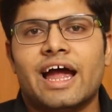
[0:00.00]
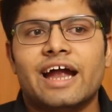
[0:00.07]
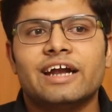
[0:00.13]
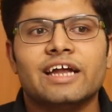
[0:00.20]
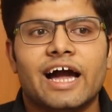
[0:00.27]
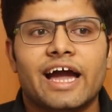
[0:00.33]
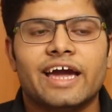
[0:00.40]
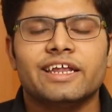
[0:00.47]

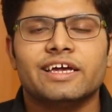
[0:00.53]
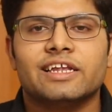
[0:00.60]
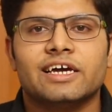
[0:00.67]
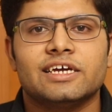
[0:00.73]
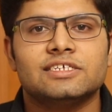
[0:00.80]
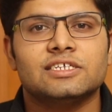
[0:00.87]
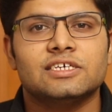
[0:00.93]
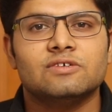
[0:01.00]
एंड आई
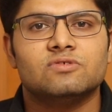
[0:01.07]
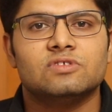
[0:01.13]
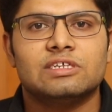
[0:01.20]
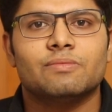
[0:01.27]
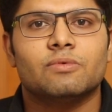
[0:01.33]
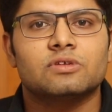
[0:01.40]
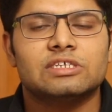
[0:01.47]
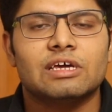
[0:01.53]
रियलाइज कि
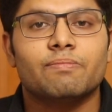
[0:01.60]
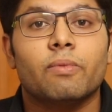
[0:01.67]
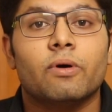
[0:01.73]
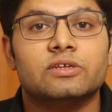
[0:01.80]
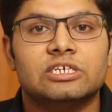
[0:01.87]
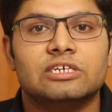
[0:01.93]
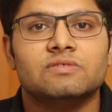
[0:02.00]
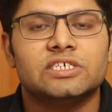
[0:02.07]
उनसे बहुत सारे
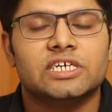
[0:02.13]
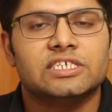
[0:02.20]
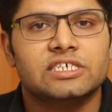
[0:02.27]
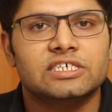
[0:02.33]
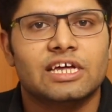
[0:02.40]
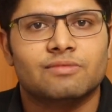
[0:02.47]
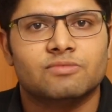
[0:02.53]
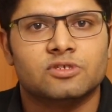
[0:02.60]
पॉजिटिव
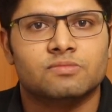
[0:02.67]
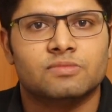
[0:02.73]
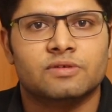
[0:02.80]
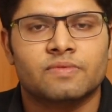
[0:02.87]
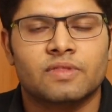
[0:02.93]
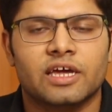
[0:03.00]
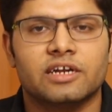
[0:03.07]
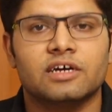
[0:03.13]
चेंजेस आए मुझ
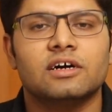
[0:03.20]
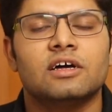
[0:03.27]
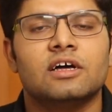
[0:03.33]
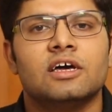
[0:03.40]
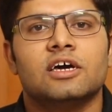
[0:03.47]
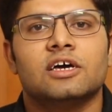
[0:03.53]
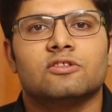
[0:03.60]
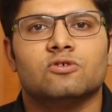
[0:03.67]
में है ना
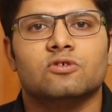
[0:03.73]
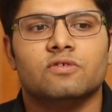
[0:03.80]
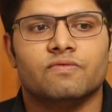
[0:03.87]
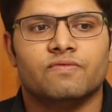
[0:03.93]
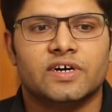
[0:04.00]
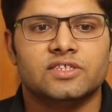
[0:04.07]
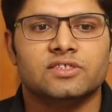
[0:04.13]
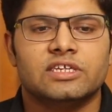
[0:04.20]
तो
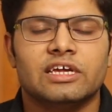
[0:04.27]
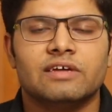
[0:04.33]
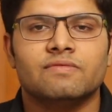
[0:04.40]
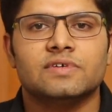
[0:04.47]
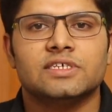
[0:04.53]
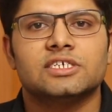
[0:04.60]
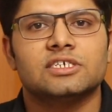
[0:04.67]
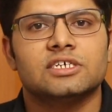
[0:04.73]
वन थिंग
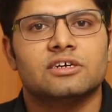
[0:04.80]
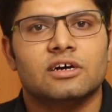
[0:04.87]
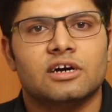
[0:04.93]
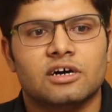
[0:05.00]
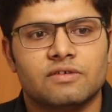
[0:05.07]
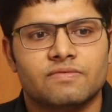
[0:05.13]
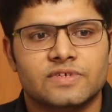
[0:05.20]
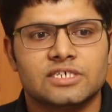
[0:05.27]
विच
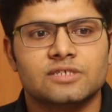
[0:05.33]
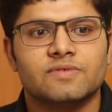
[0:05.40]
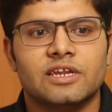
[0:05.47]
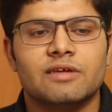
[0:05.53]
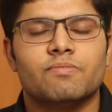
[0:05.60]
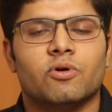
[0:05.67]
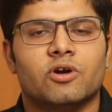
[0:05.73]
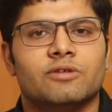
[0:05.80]
विच इज़
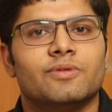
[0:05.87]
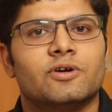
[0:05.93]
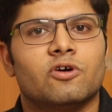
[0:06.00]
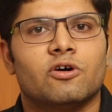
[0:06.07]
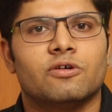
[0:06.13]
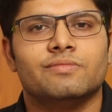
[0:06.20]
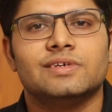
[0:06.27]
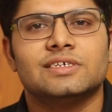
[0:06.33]
वेरी इंपॉर्टेंट
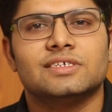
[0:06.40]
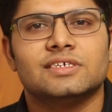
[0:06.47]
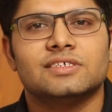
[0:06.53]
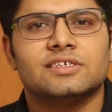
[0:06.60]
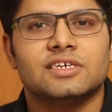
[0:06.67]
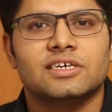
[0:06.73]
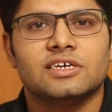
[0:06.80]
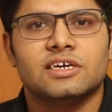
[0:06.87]
अबाउट हॉबीज़
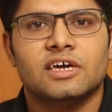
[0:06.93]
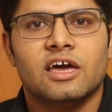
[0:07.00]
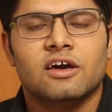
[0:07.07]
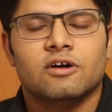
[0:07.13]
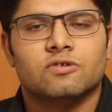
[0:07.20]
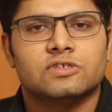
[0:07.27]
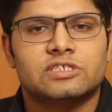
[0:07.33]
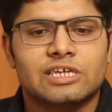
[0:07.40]
इसकी
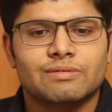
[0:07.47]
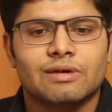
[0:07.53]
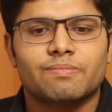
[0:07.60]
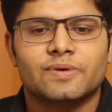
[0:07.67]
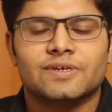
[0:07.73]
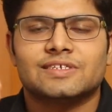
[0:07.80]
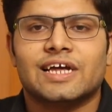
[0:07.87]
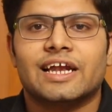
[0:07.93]
उसका की
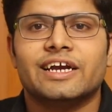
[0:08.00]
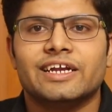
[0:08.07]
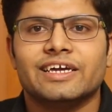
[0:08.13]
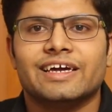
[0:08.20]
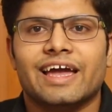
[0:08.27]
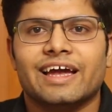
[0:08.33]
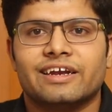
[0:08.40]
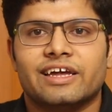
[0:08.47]

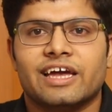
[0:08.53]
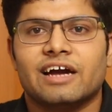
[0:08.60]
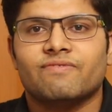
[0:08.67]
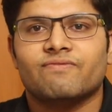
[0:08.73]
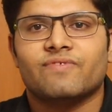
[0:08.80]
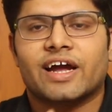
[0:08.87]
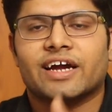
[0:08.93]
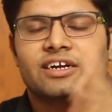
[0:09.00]
पर्सनैलिटी का एक नया
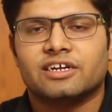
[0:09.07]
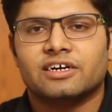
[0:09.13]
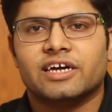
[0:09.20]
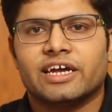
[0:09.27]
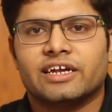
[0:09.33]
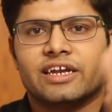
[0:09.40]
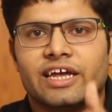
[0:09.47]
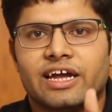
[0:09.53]

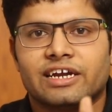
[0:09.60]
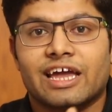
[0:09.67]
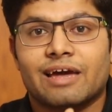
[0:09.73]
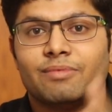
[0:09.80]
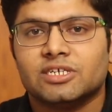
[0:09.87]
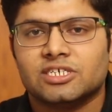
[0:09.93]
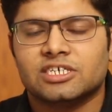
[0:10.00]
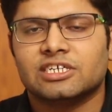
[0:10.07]
फैक्टर एक नया
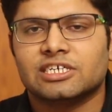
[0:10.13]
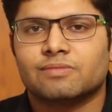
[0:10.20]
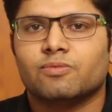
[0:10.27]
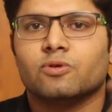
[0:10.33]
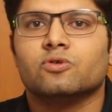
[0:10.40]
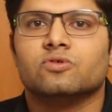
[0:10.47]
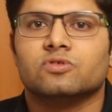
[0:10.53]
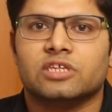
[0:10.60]
डायमेंशन
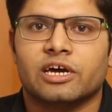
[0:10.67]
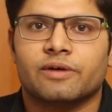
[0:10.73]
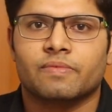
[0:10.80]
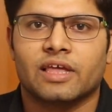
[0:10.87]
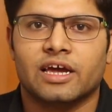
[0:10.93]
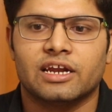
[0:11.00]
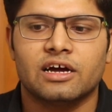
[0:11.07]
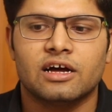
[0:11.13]
एक्सप्लोर होता है
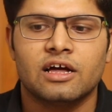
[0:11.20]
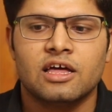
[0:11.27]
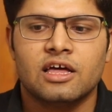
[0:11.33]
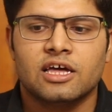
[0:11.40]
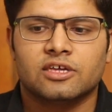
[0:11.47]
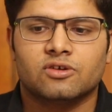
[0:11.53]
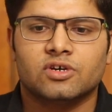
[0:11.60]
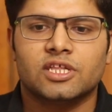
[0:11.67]
है ना
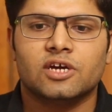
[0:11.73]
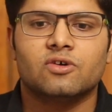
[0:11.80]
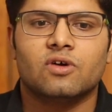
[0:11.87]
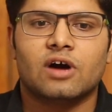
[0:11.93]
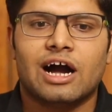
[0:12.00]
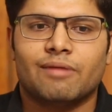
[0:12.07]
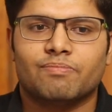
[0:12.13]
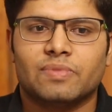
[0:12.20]
क्योंकि देखो
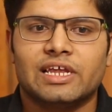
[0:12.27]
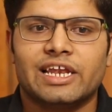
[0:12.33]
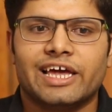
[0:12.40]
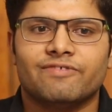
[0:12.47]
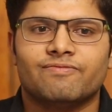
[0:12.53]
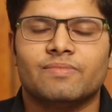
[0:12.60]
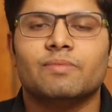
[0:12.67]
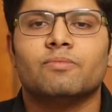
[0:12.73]
आपकी
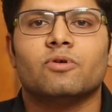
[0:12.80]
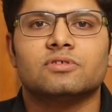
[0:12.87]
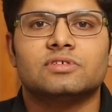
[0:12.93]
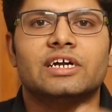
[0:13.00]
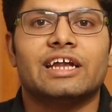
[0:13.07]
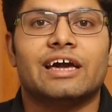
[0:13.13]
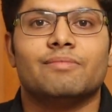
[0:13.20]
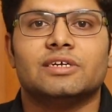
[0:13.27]
लाइफ में बहुत
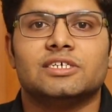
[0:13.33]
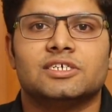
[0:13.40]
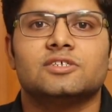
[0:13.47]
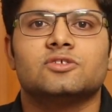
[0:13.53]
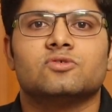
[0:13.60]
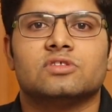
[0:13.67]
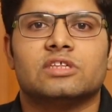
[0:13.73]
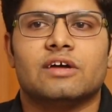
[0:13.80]
सारे
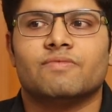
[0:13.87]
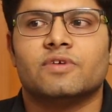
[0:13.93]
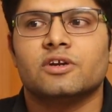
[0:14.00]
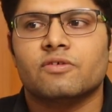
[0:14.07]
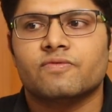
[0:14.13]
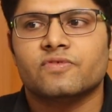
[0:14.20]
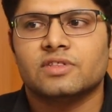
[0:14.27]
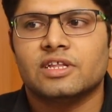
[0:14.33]
डायमेंशन होते हैं
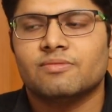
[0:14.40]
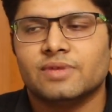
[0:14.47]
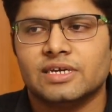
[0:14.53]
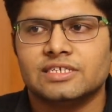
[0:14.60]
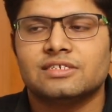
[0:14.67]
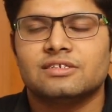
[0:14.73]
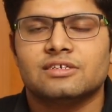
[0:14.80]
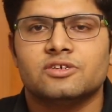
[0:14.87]
वन ऑफ दम
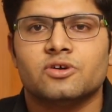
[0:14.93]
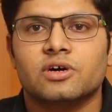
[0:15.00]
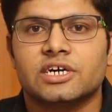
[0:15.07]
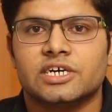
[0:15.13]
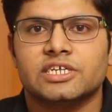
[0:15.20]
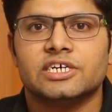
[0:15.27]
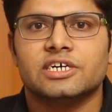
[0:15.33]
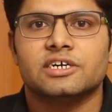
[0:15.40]
इज योर
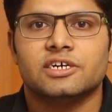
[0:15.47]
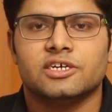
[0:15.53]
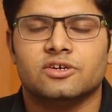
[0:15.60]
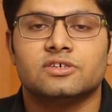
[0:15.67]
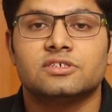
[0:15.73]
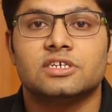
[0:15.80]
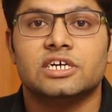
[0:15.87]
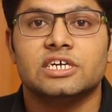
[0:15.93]
करियर
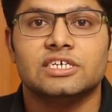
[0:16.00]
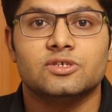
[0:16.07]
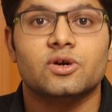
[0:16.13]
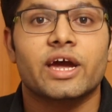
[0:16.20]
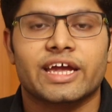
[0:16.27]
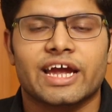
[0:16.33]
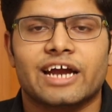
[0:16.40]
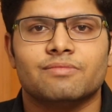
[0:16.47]
योर स्टडीज
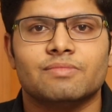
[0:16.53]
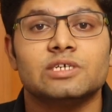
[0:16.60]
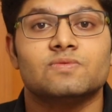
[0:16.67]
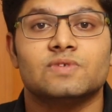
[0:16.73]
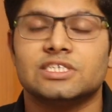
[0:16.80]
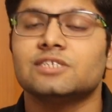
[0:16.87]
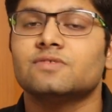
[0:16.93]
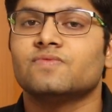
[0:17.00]
योर
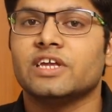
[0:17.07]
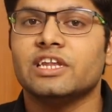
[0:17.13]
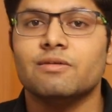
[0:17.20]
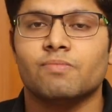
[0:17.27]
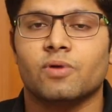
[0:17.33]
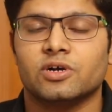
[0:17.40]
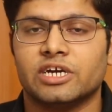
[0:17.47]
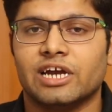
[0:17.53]
एकेडमिक्स विच इज़ वेरी
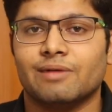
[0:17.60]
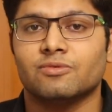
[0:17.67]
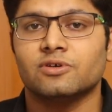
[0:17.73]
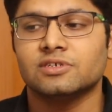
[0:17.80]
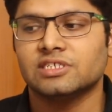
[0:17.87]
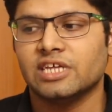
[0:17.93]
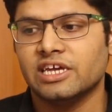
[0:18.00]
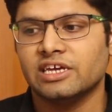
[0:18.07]
इंपॉर्टेंट आई एम
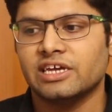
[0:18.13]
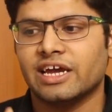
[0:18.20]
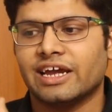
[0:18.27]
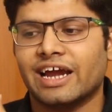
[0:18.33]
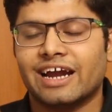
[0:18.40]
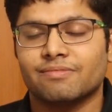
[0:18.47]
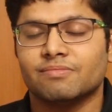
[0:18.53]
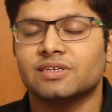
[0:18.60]
नॉट सेइंग कि
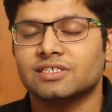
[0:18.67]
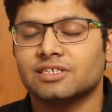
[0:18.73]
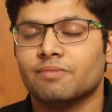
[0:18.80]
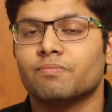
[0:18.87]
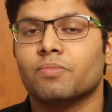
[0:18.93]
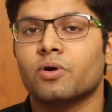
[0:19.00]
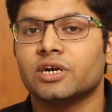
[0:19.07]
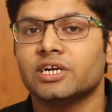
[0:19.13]
एकेडमिक्स
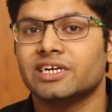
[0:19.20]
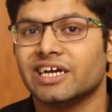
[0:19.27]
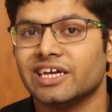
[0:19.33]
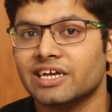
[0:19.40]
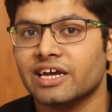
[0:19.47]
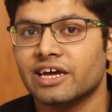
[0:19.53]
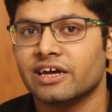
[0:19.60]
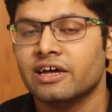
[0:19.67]
इंपॉर्टेंट
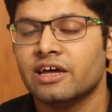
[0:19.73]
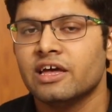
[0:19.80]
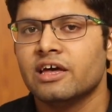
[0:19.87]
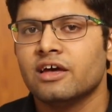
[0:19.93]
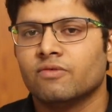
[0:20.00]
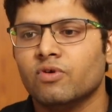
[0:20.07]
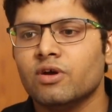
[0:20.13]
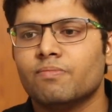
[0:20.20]
नहीं है
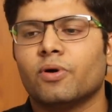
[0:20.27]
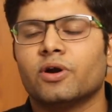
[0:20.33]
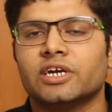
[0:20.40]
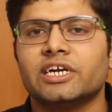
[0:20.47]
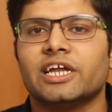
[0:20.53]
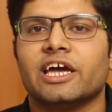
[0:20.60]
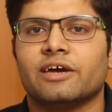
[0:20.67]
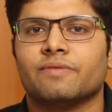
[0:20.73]
वो
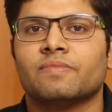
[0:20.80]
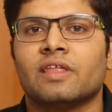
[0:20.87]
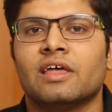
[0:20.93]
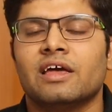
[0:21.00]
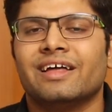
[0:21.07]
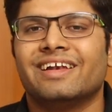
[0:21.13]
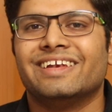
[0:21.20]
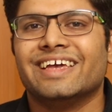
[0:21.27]
इंपॉर्टेंट है
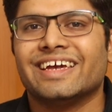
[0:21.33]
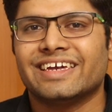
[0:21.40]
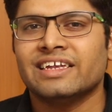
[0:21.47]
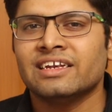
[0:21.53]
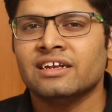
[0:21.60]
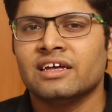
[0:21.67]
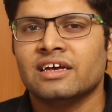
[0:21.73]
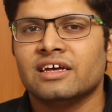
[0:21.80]

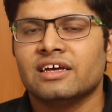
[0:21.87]
लेकिन